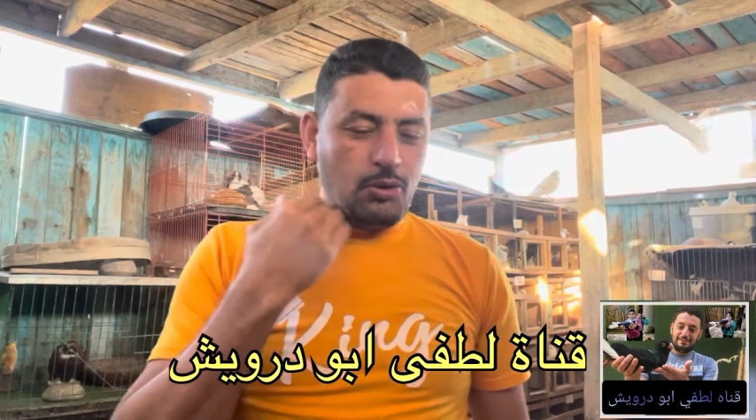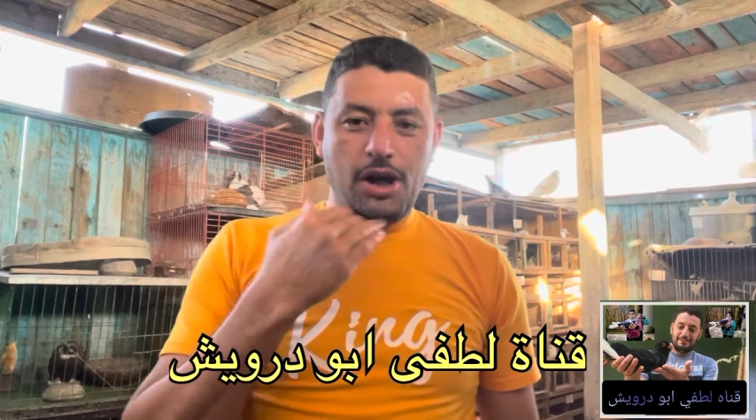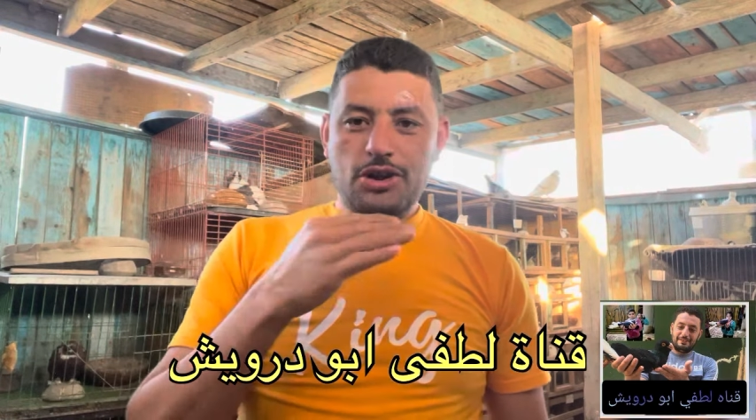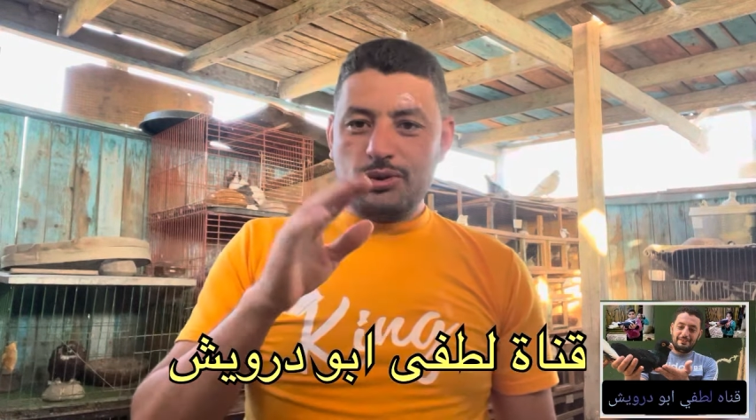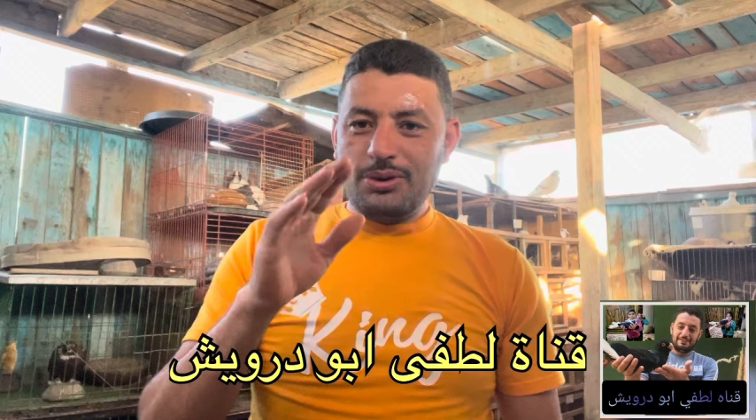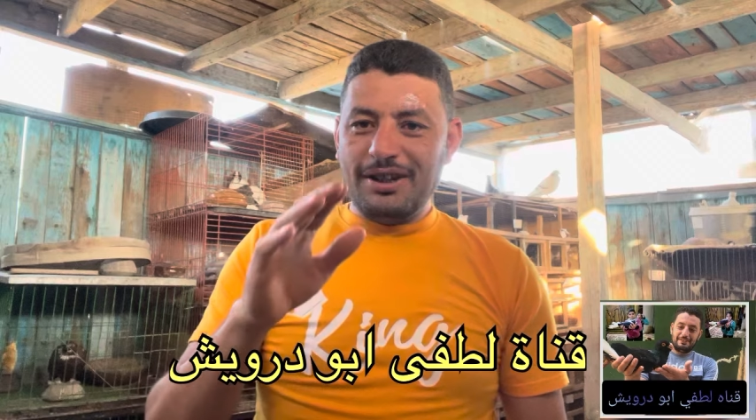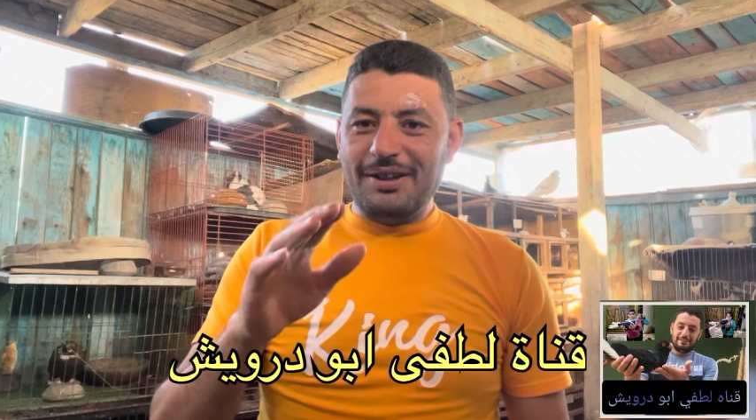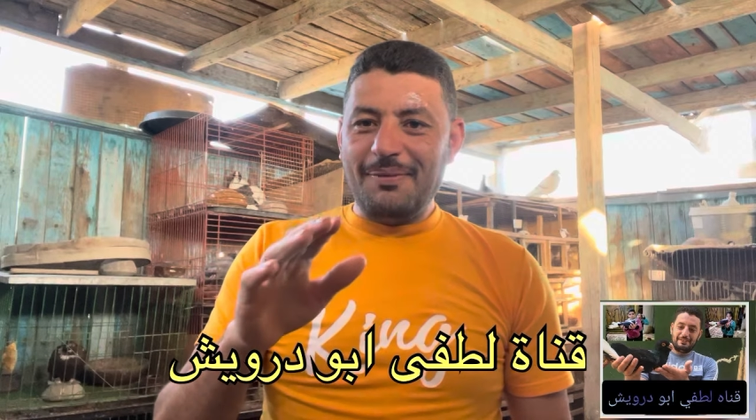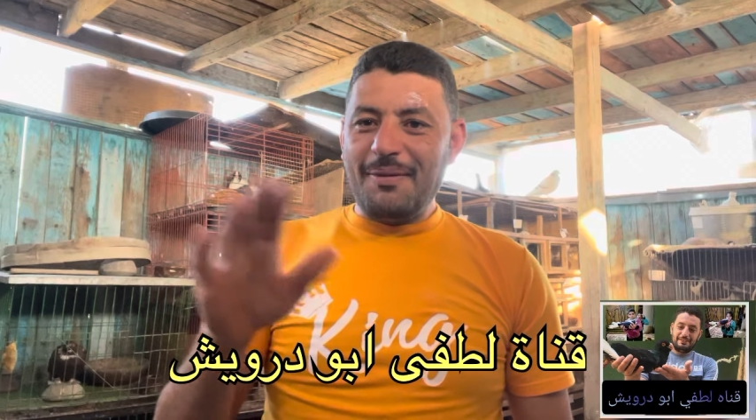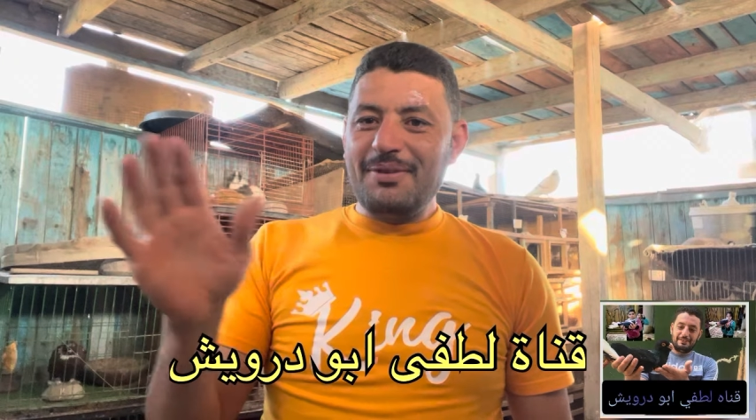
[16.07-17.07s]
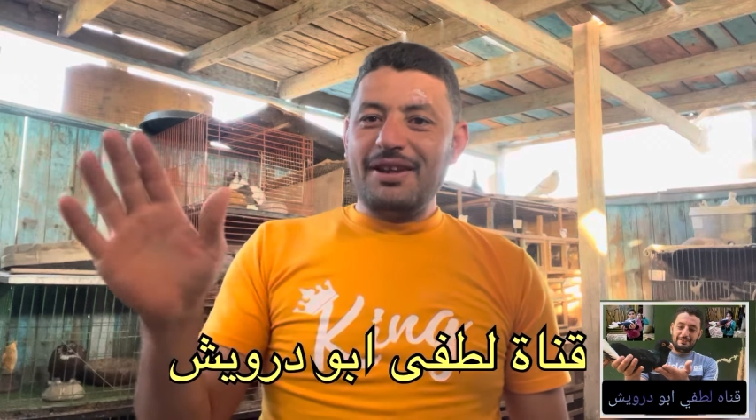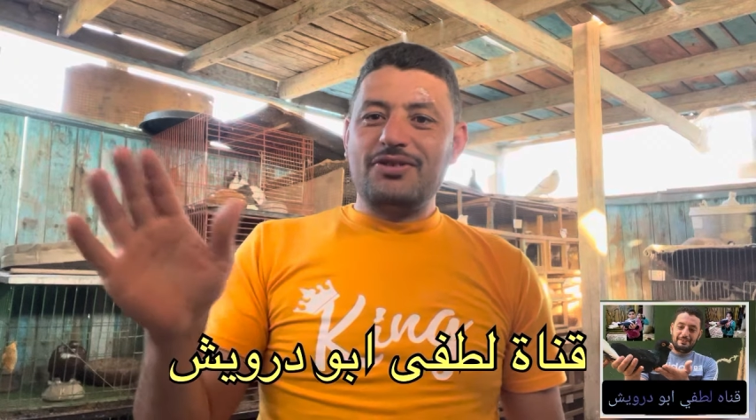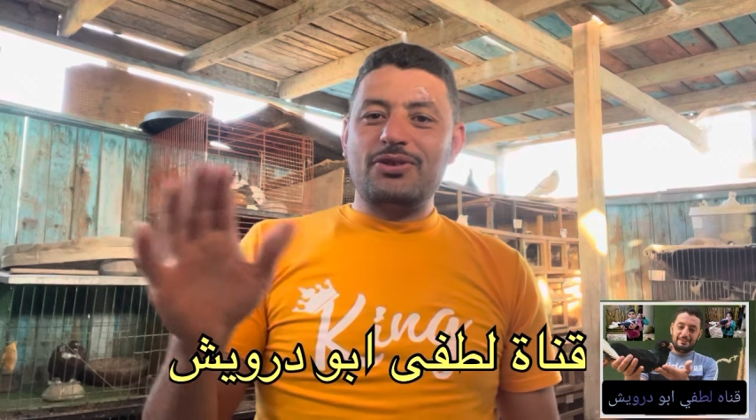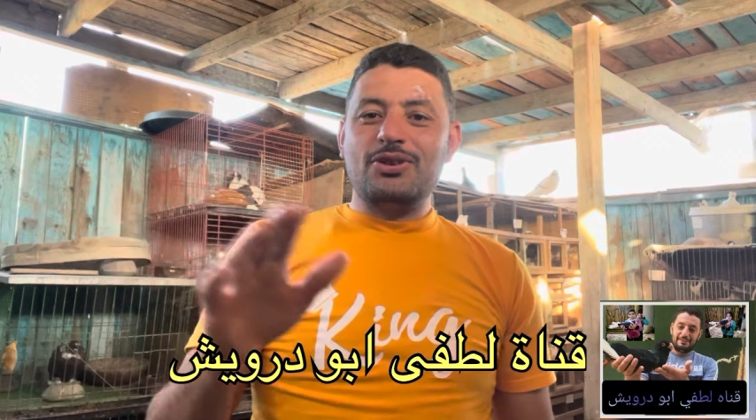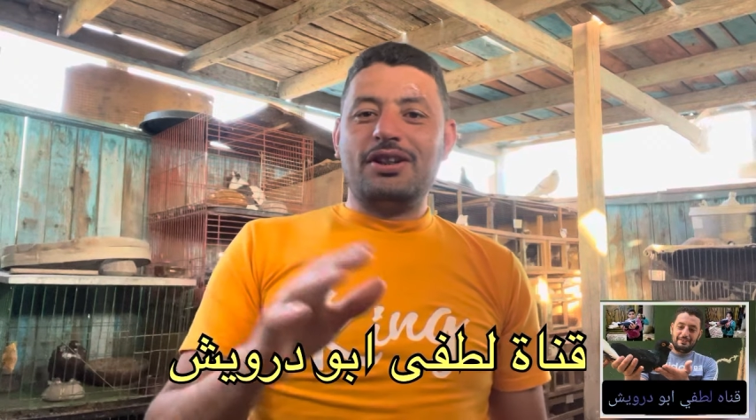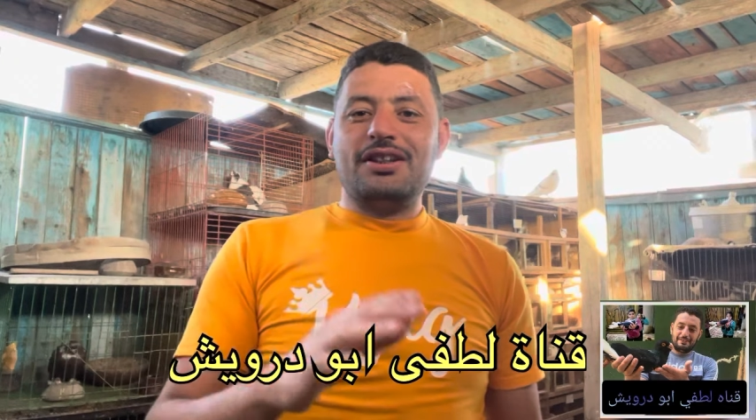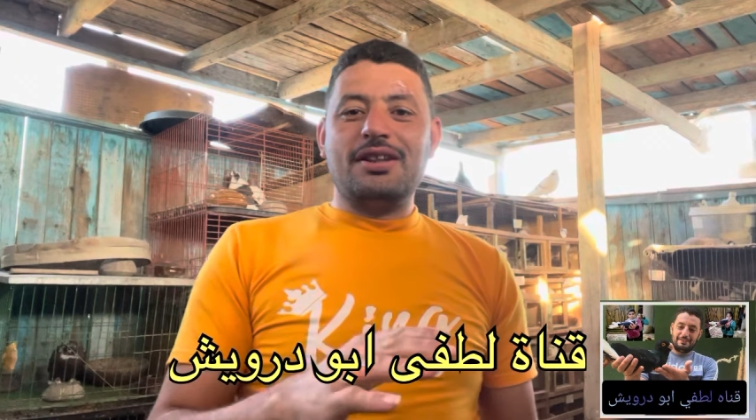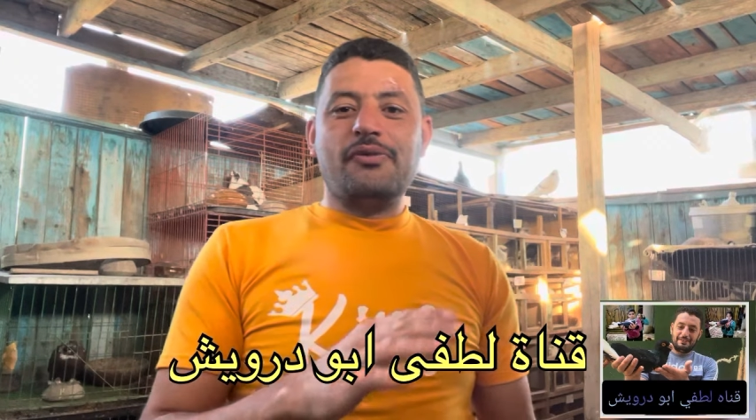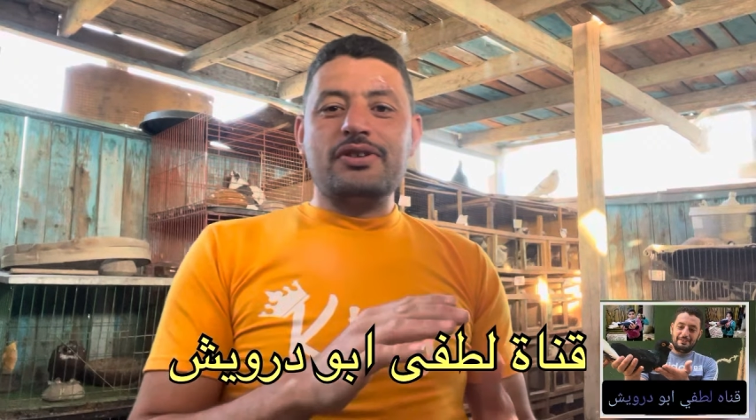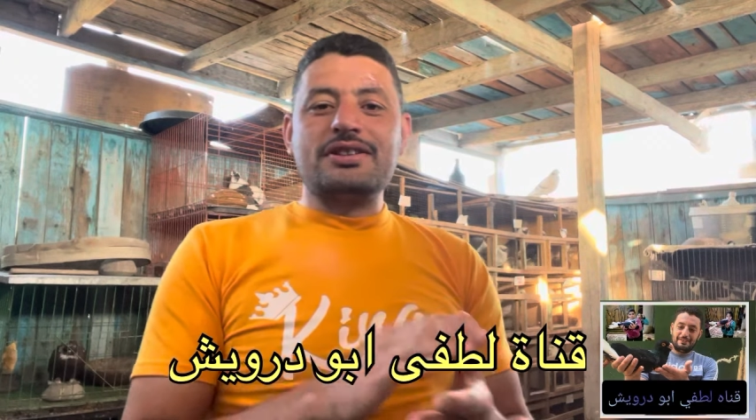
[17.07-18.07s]
وحشتوني ما عملناش فيديوهات
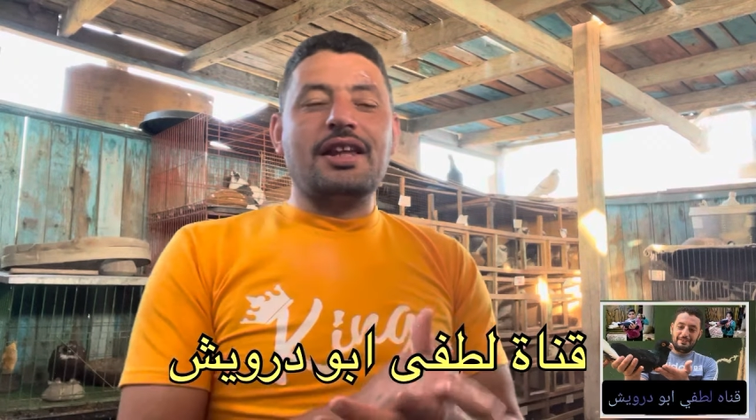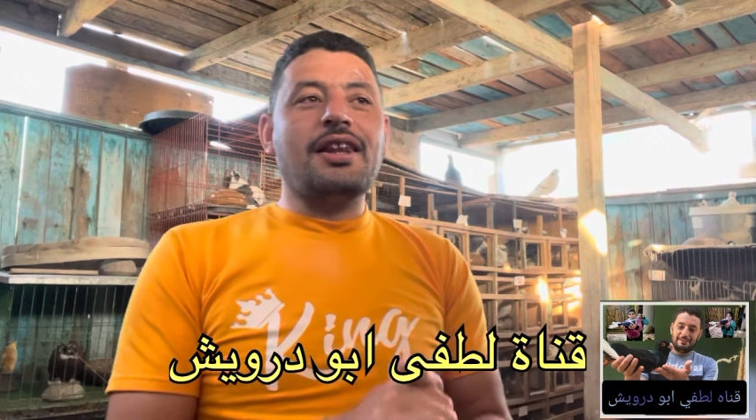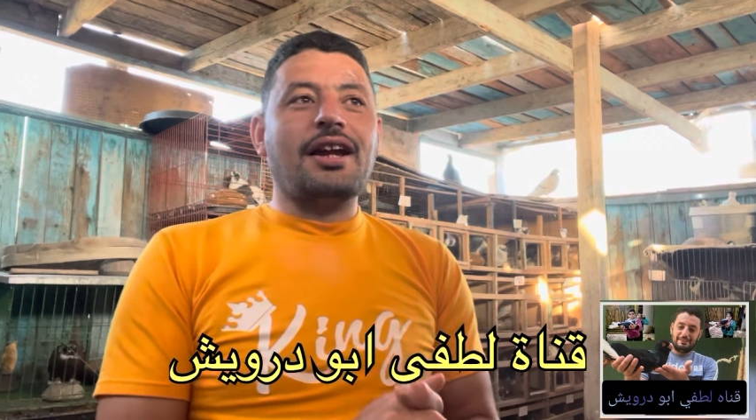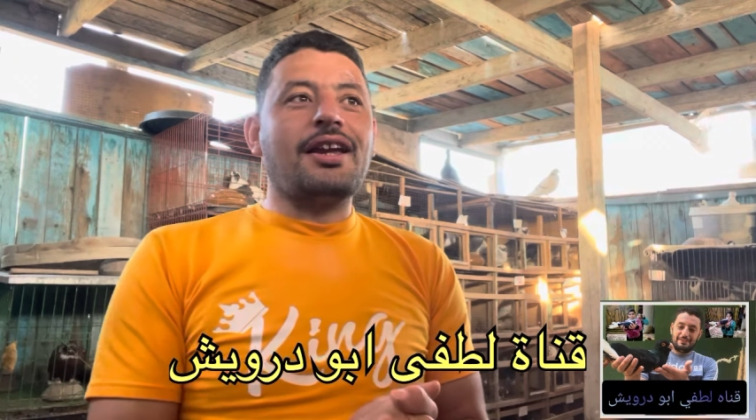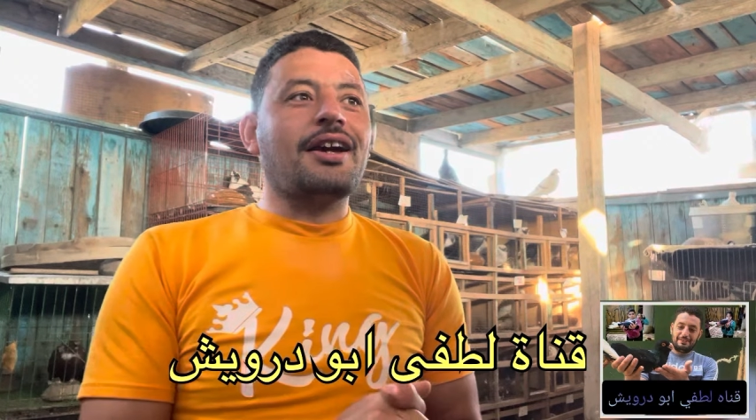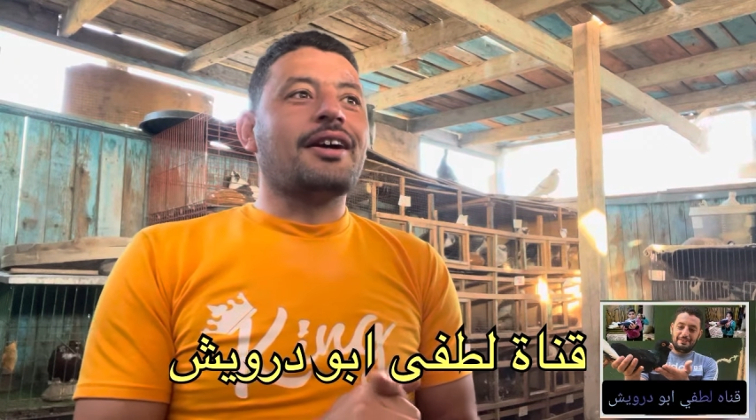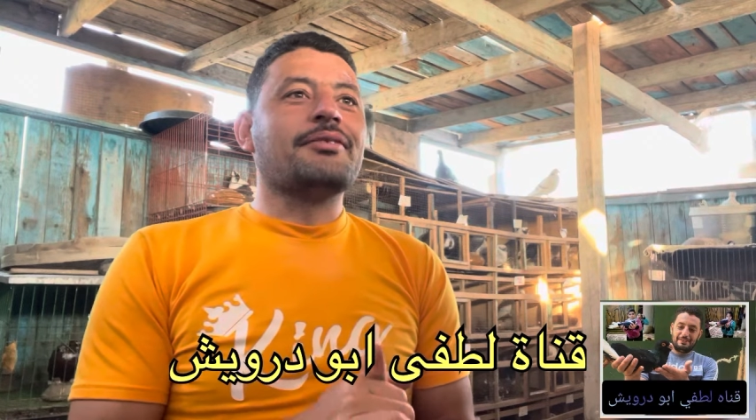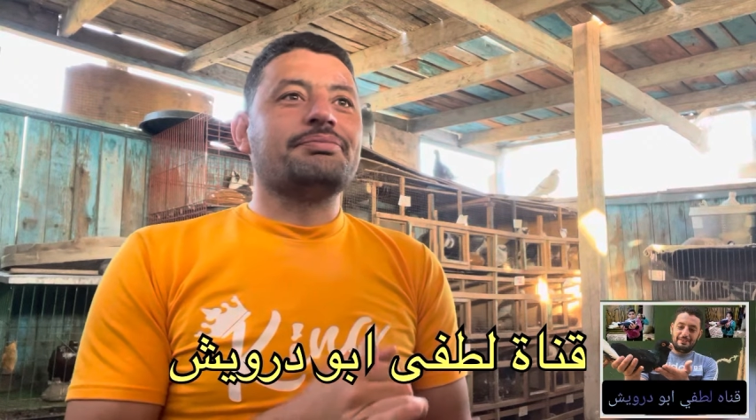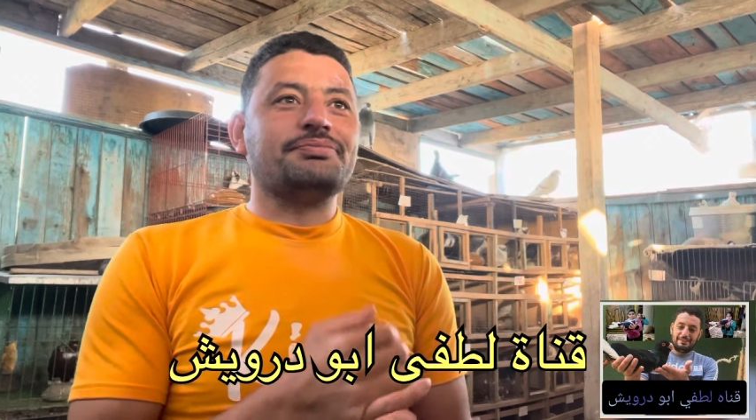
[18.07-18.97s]
كتير في السلاكه